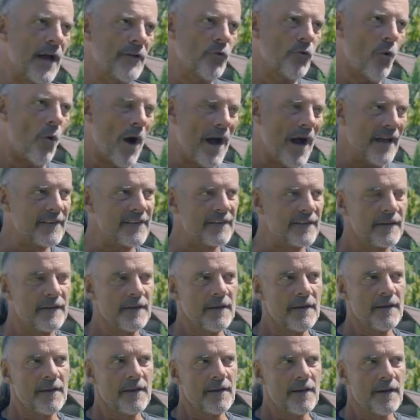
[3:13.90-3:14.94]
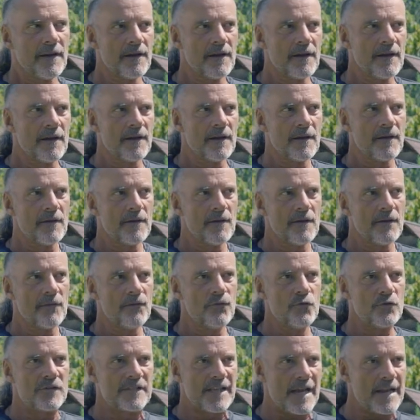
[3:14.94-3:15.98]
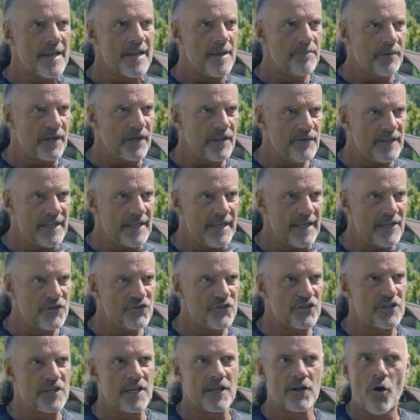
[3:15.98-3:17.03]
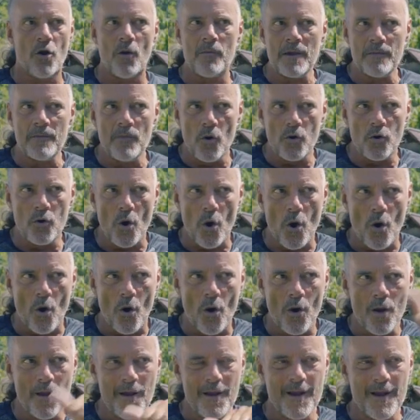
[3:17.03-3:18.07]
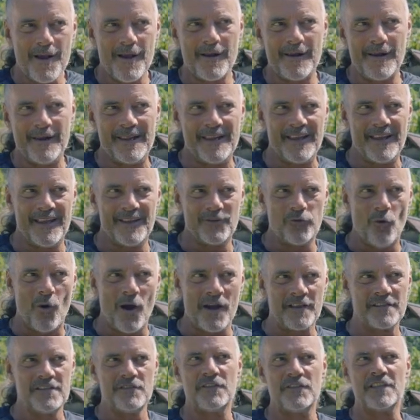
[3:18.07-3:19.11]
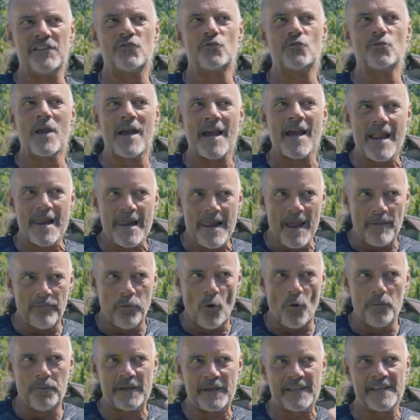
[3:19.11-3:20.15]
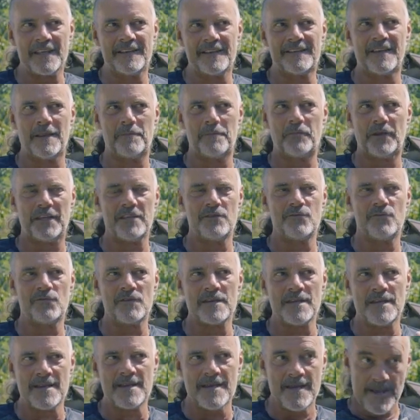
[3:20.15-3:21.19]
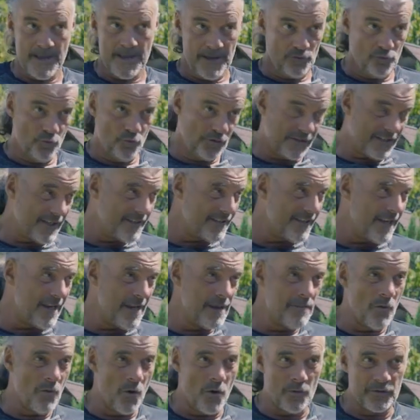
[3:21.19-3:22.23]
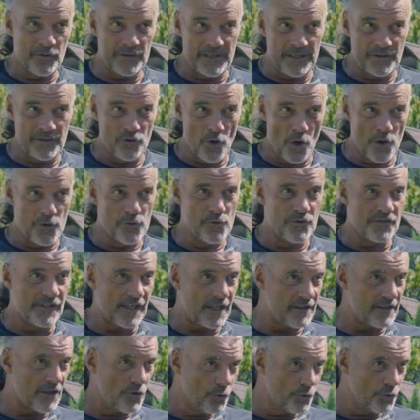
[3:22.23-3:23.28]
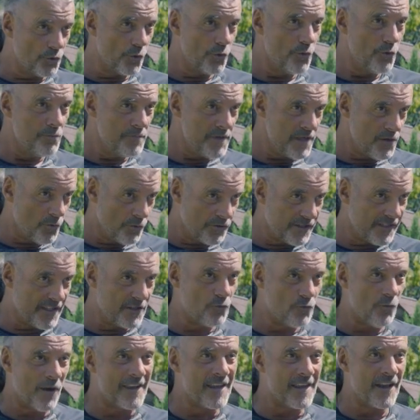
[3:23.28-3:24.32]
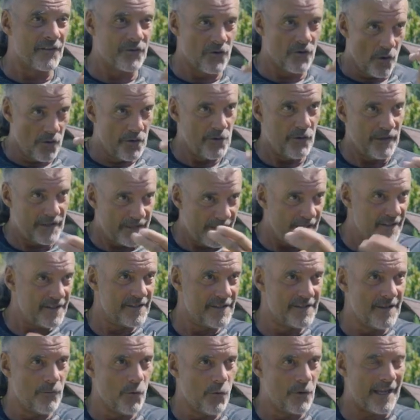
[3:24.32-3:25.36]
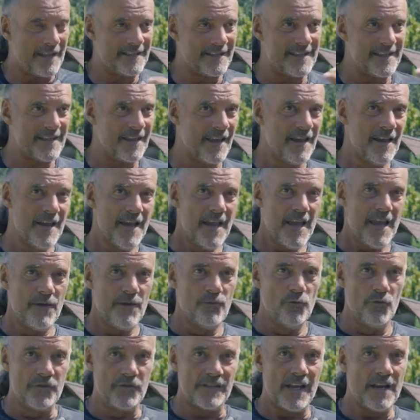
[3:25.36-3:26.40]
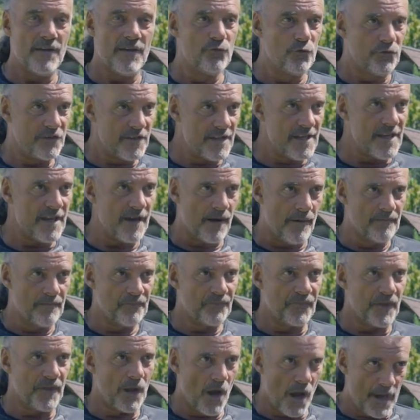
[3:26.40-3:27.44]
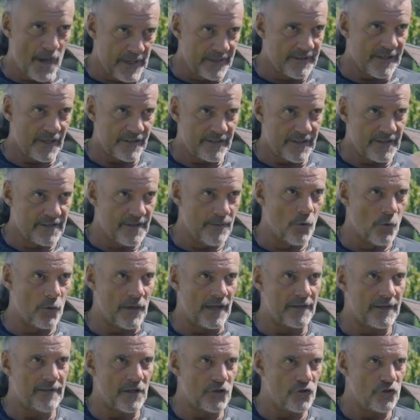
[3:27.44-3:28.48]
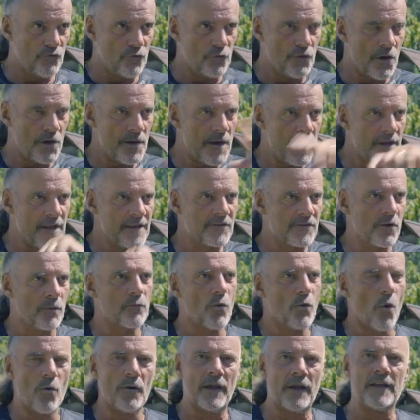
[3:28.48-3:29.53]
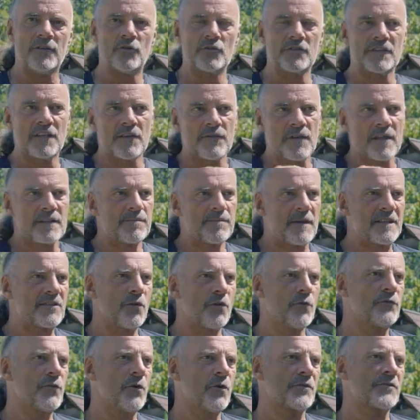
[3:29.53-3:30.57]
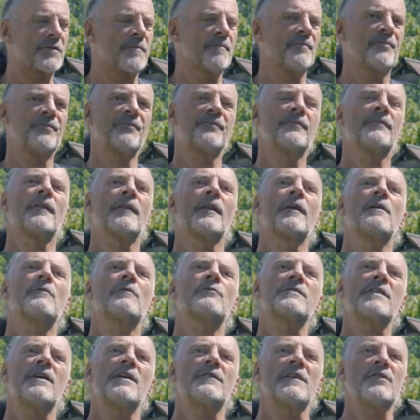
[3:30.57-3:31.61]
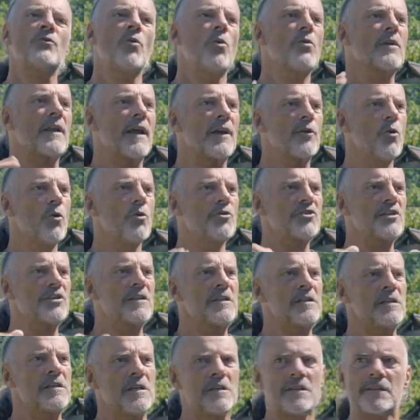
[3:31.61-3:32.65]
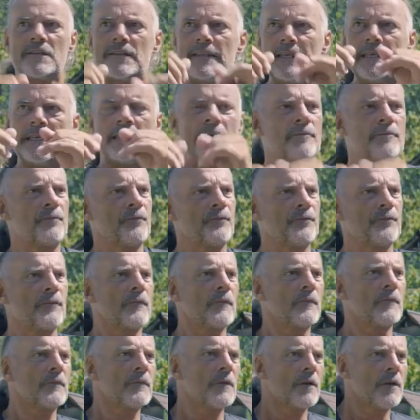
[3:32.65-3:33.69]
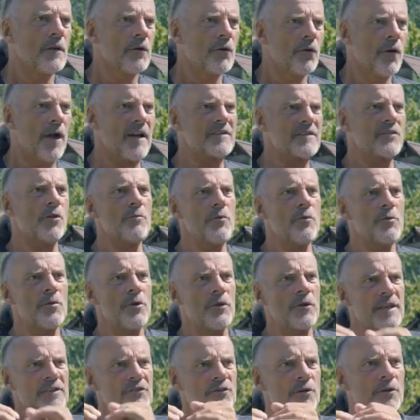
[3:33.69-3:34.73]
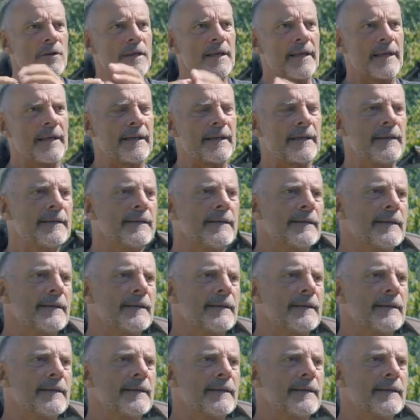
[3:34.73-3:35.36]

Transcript: droite, vous allez privilégier quand même encore les droits individuels, la propriété privée, tous ces éléments qui donnent une certaine autonomie aux citoyens dans l'exercice démocratique, et vous, allez vous tenir à l'exercice démocratique. Je vous donne un exemple concret de ce qui vient de se passer en France. Vous avez donc la gauche qui dit si le Rassemblement national